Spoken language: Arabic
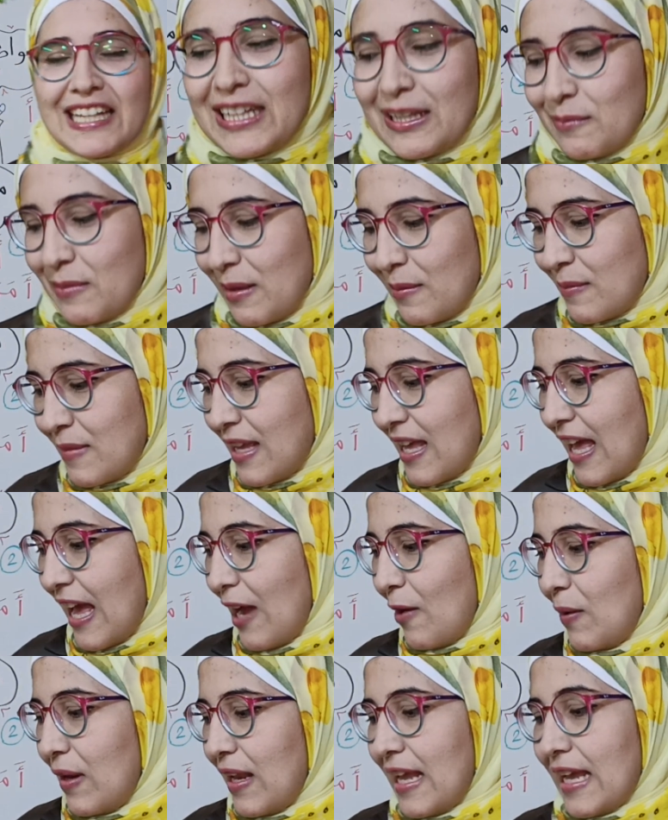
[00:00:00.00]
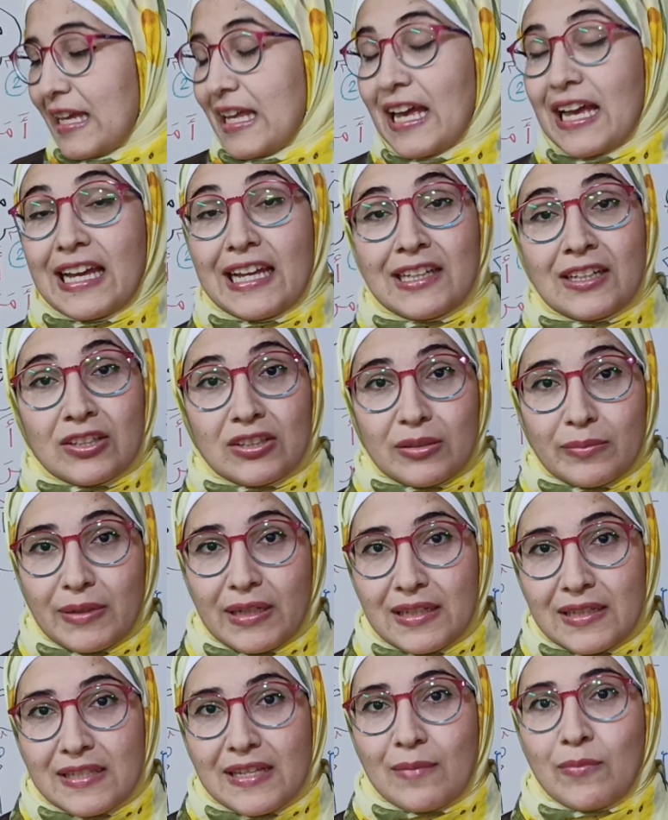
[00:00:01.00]
تمام أول حاجة أخدنا
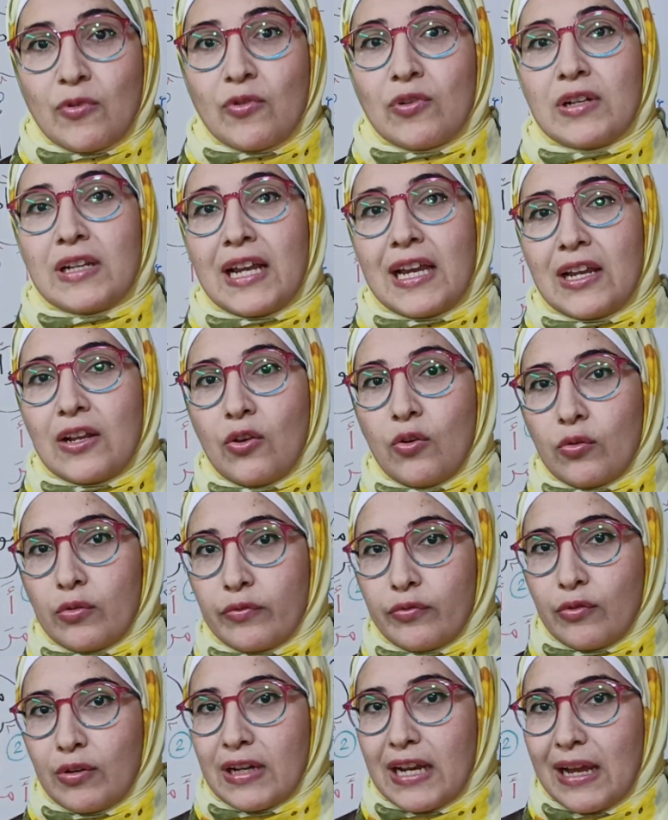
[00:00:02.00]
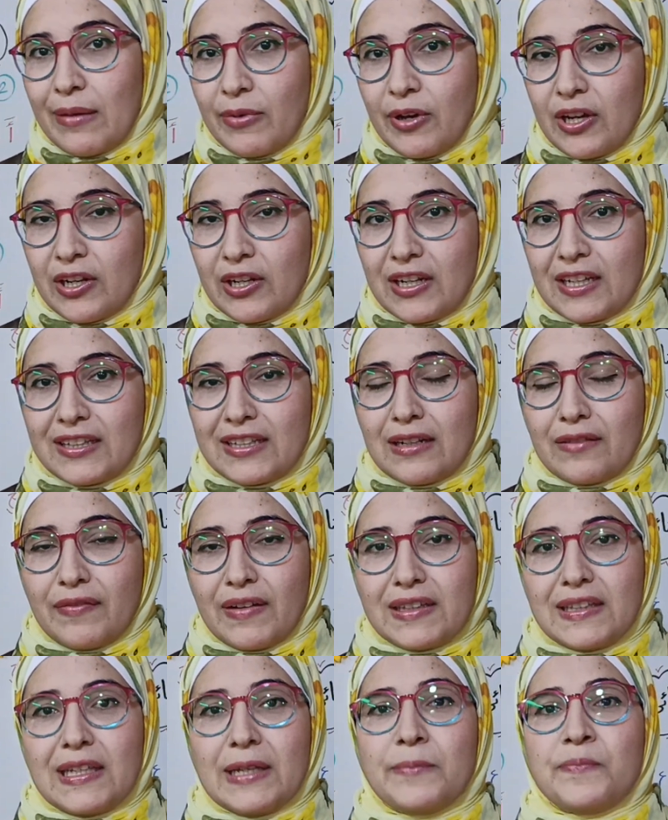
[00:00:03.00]
طبعا زي ما قلنا الحروف كلها بحركة
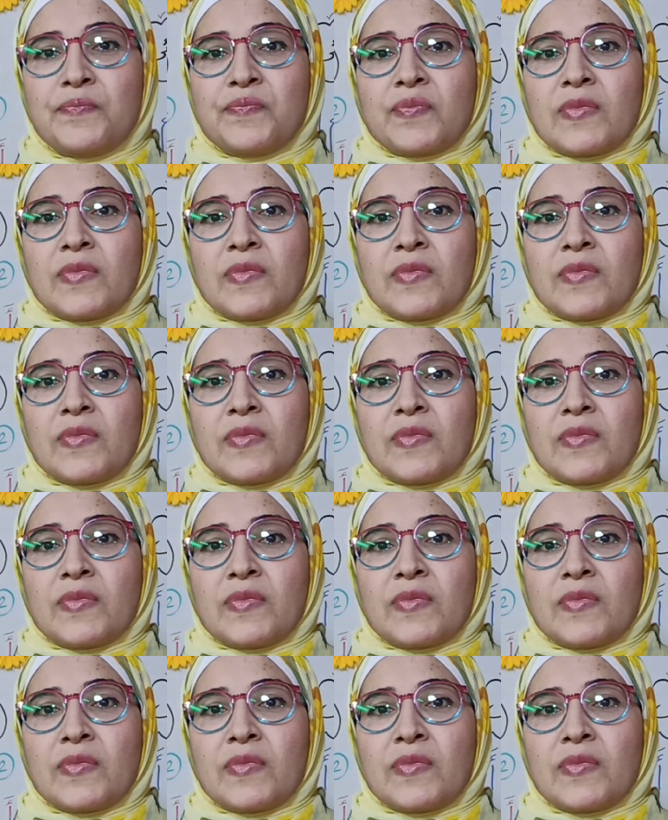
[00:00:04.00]
الفتح